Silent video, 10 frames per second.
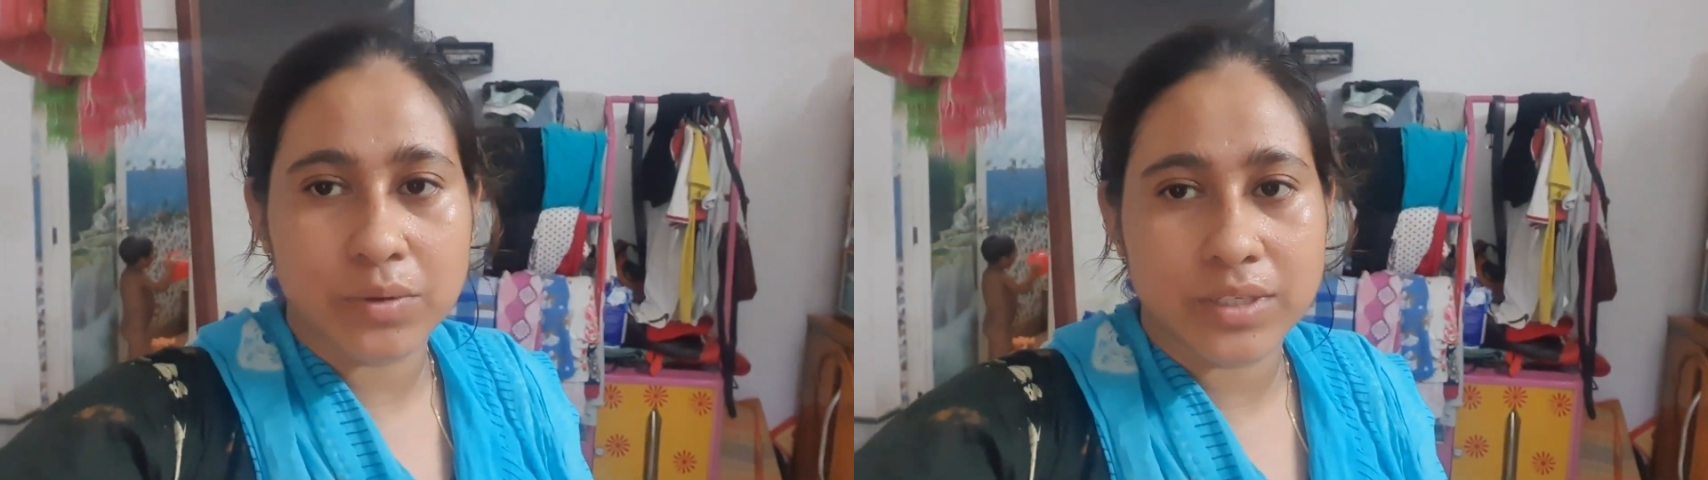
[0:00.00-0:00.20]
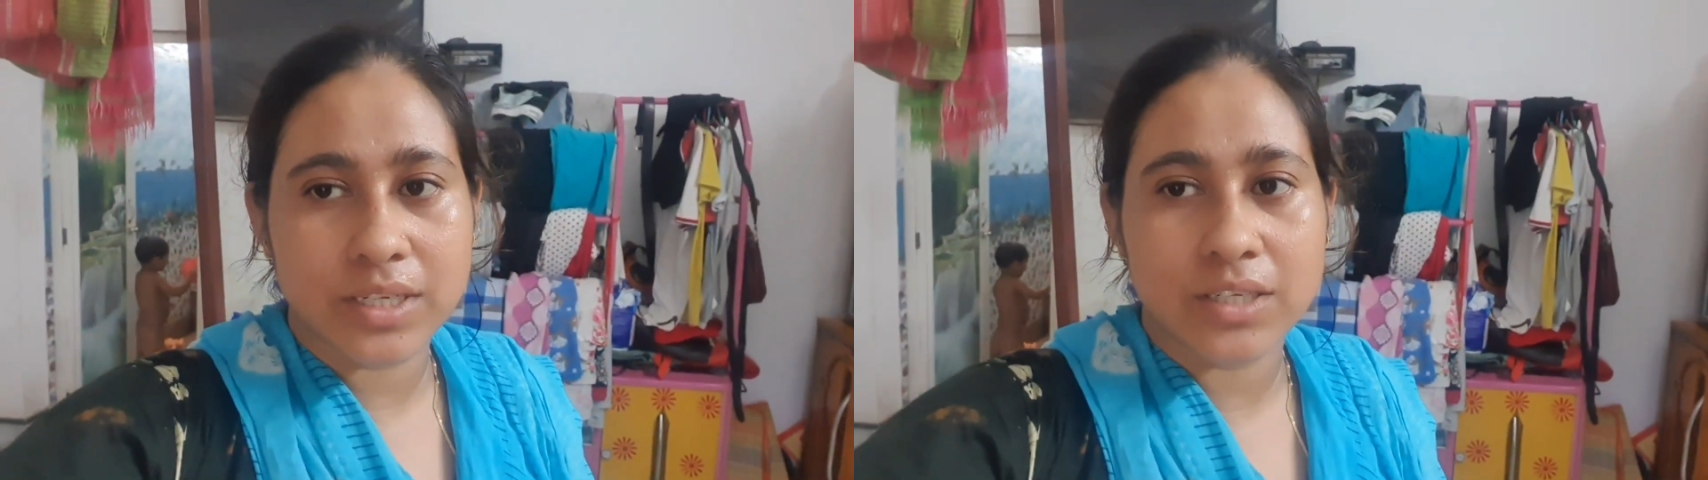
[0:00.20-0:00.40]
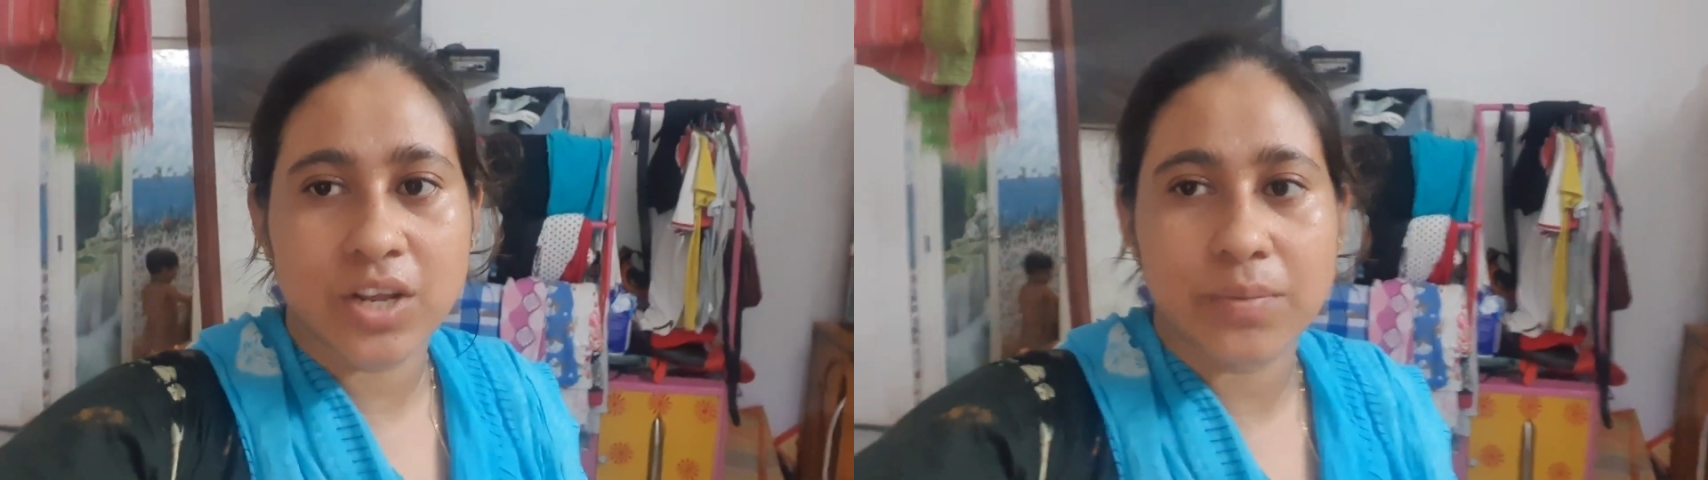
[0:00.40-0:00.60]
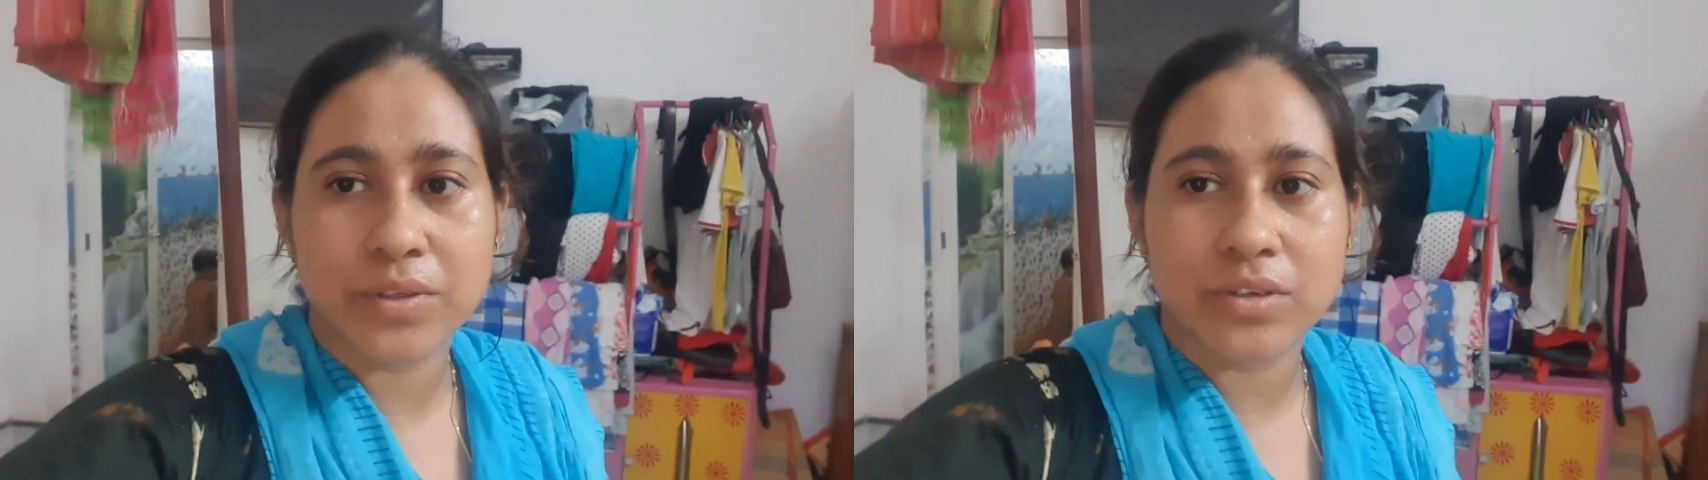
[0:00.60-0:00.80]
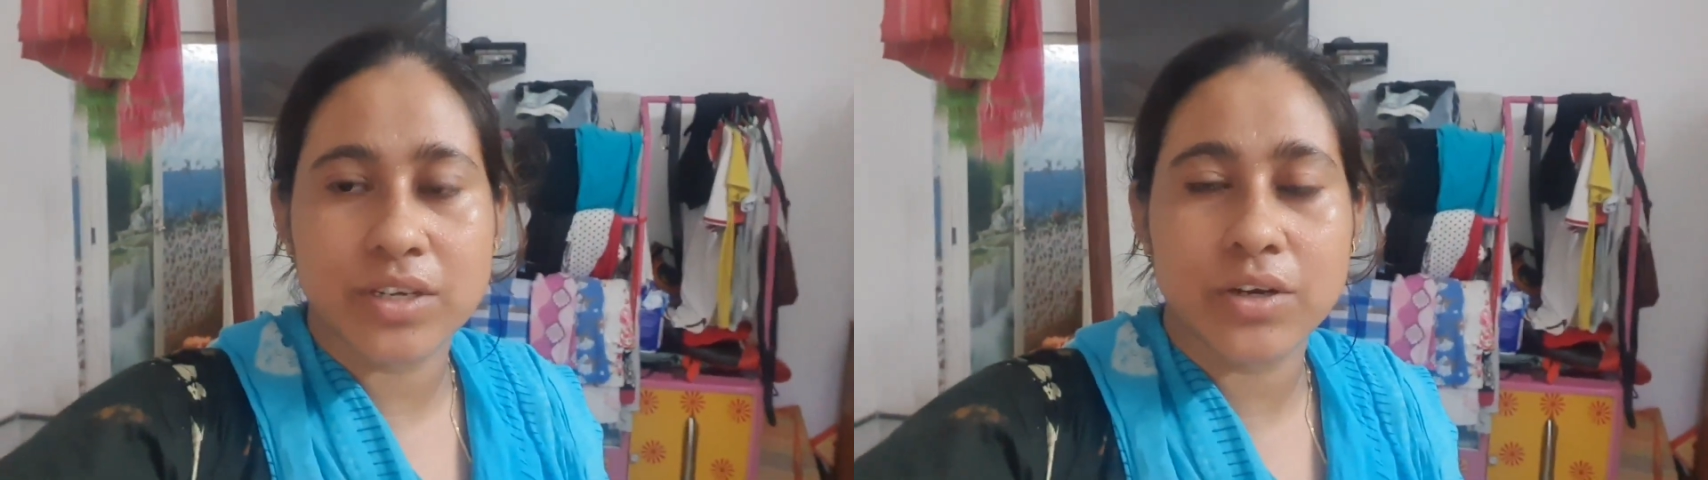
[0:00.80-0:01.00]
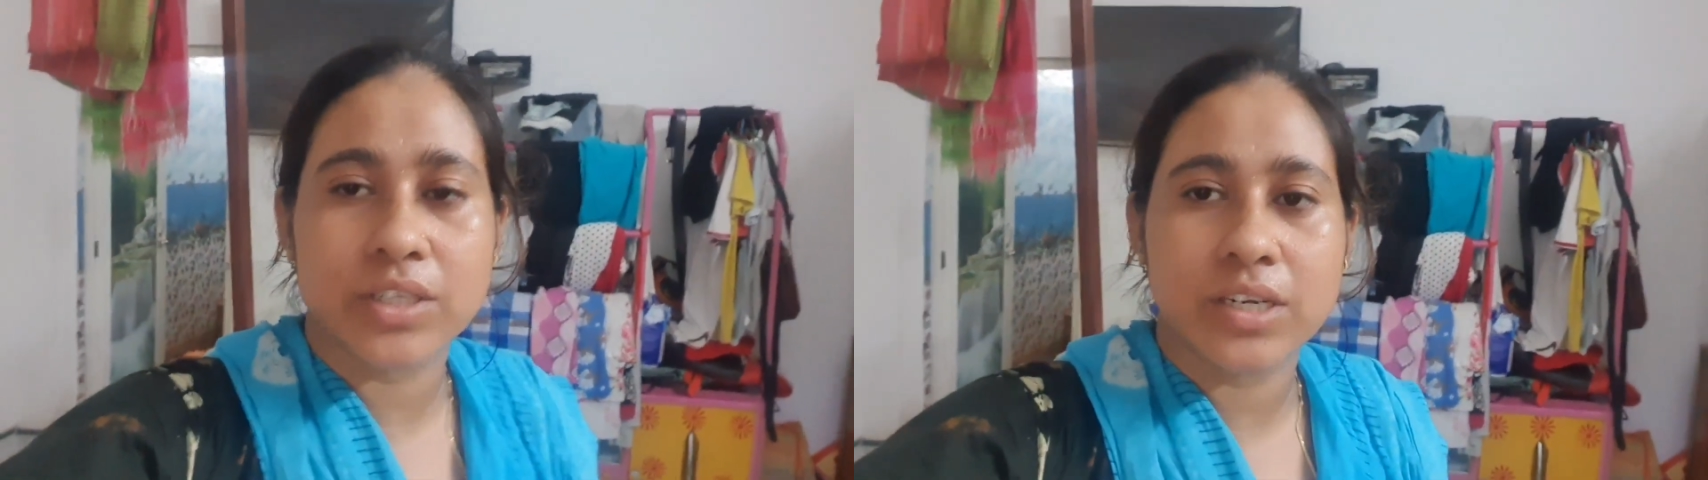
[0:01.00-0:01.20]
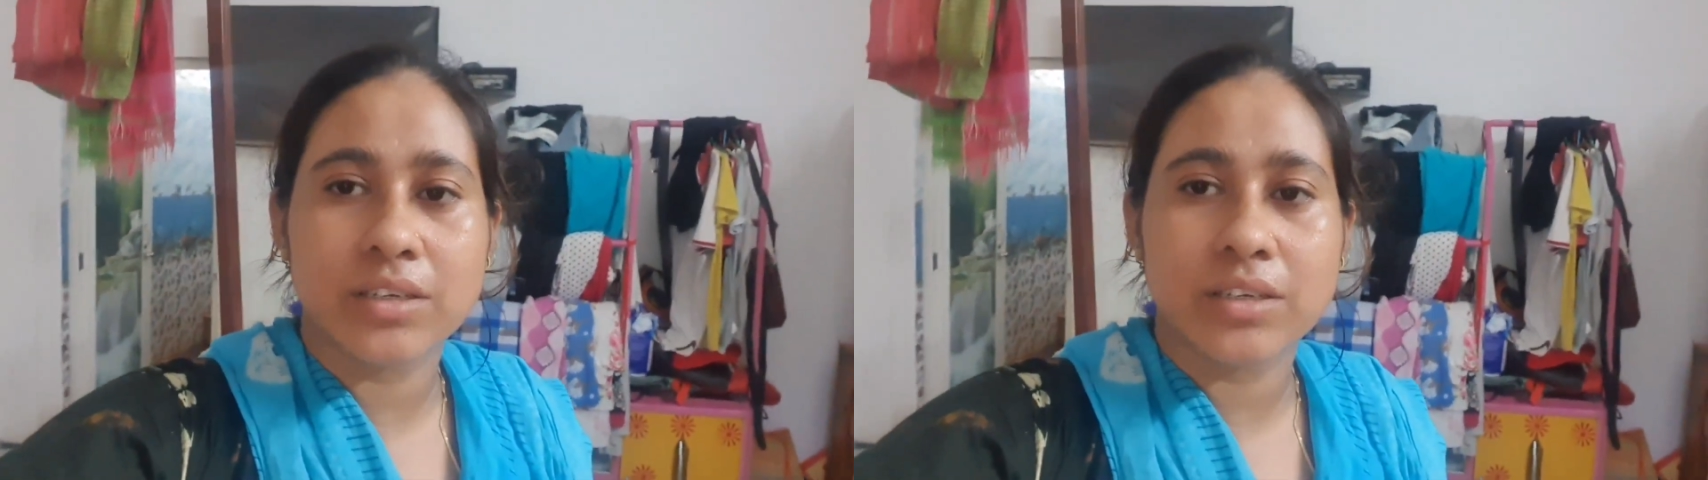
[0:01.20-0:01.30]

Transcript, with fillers: তোমাদের সাথে সব কিছু কী হচ্ছে